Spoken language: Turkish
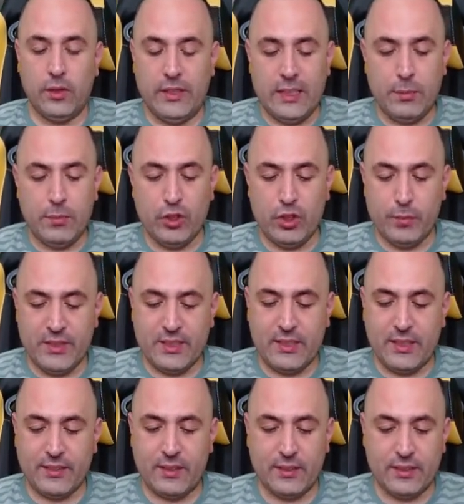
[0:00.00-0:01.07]
İlk maçımızı
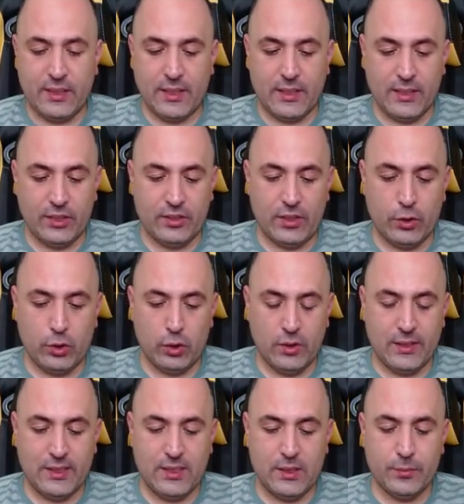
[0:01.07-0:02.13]
kazandık arkadaşlar. Şöyle
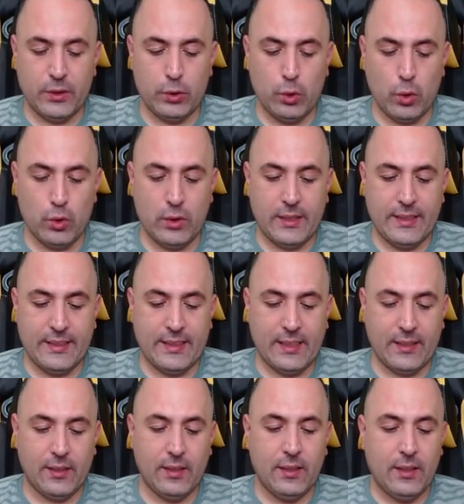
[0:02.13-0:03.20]
takımda yorulan
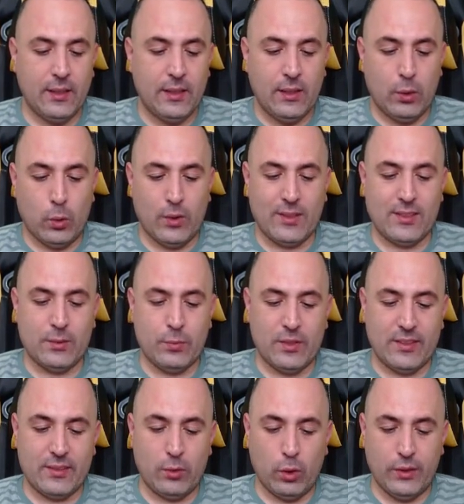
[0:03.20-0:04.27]
eden. Orası
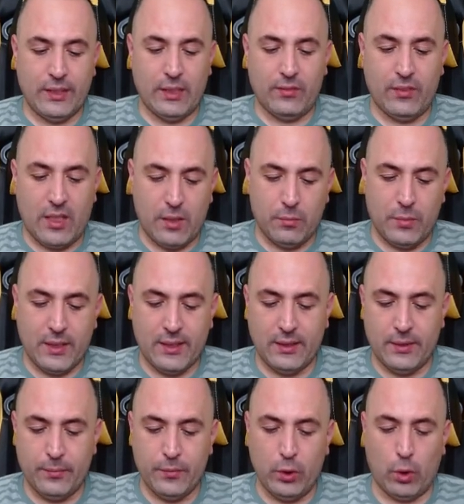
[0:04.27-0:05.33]
burası oynayan var mı
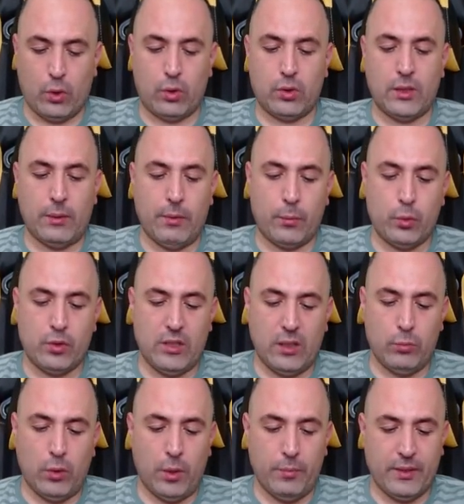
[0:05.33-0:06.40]
bakalım. Yok. Tamam güzel
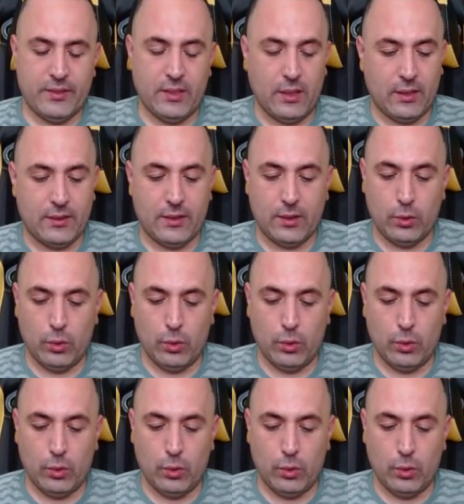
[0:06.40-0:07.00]
Muhammed Salah'ta da